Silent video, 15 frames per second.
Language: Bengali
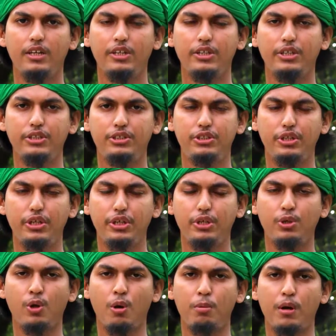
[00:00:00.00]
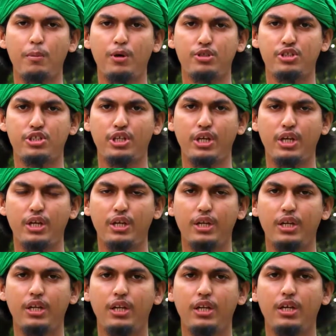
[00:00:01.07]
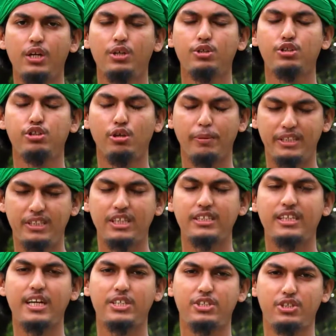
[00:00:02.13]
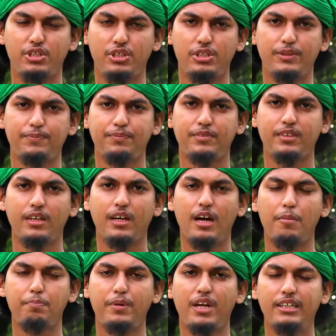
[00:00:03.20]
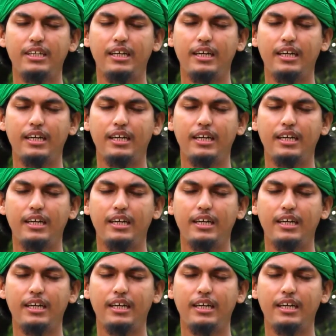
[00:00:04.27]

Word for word: হিজরি নববর্ষের শুভেচ্ছা জানাচ্ছি আপনারা